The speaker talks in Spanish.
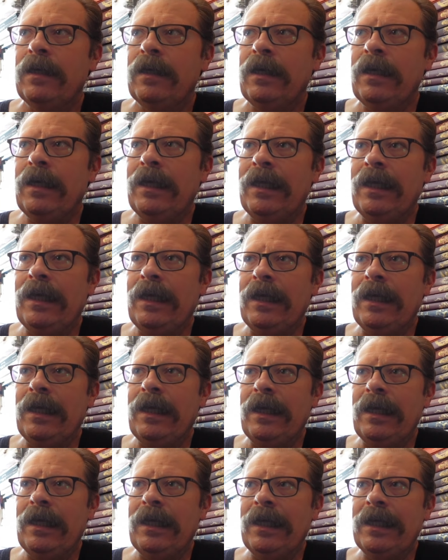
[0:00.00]

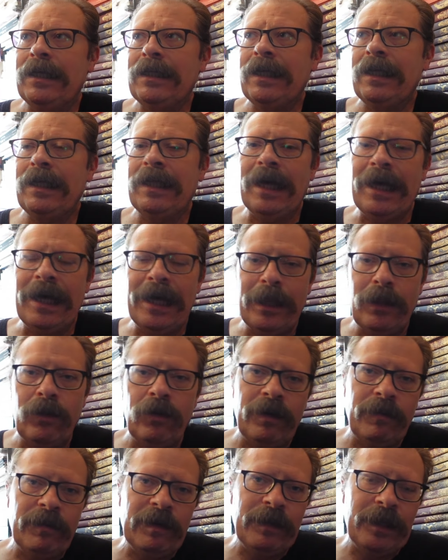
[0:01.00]
y, ese
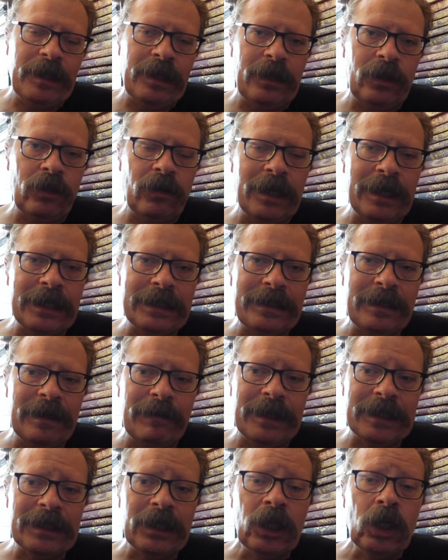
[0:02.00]
tajazo que me mete en todas las
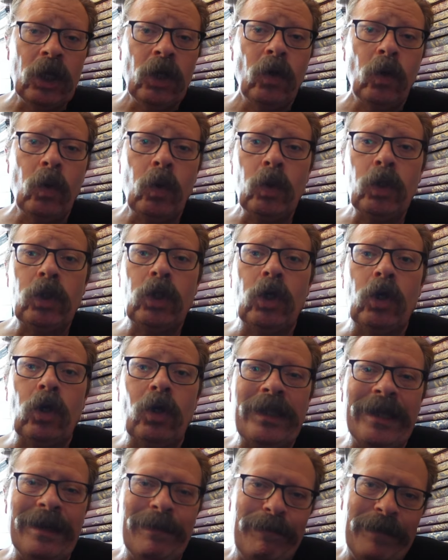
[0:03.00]
tramas, junto
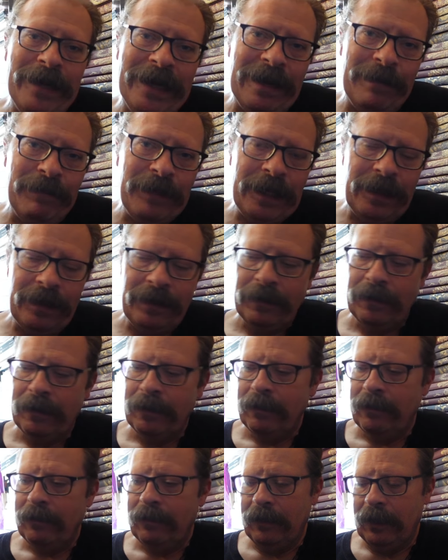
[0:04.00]
con el para mí,
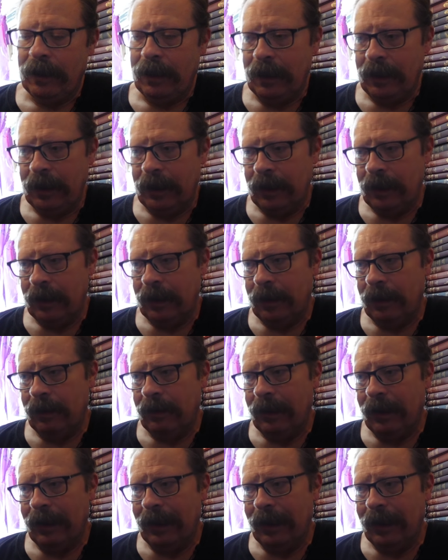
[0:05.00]
eh,